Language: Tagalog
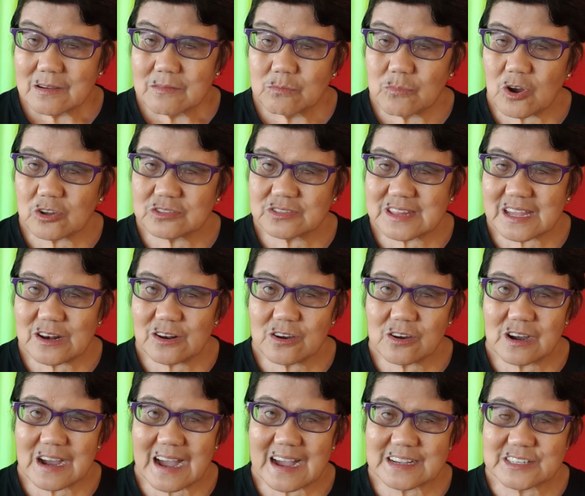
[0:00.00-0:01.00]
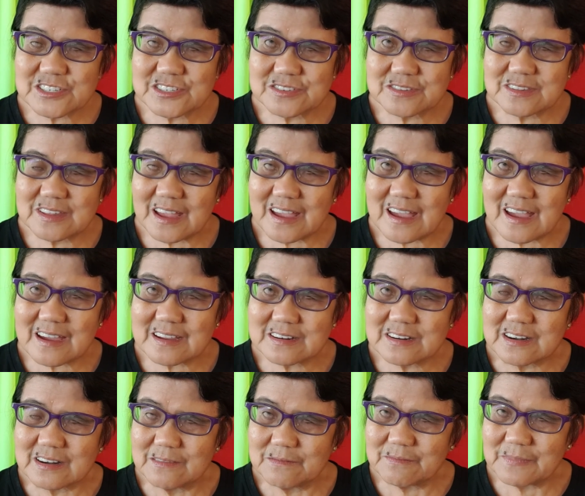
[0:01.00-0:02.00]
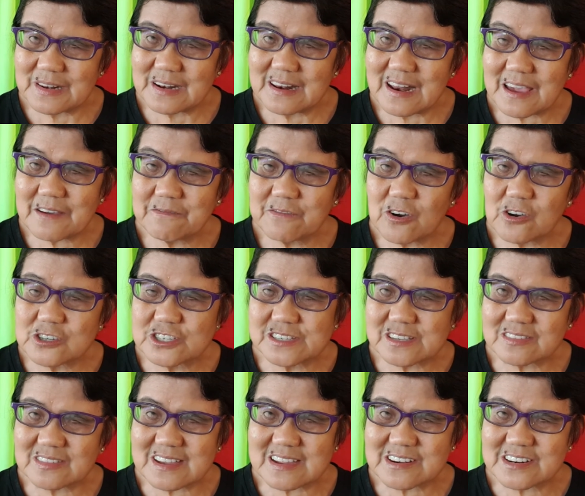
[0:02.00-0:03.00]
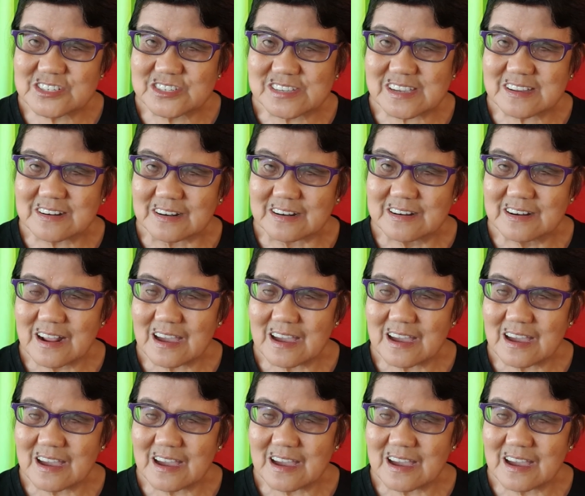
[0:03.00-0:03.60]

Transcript: Montilocast and Levocetirizine,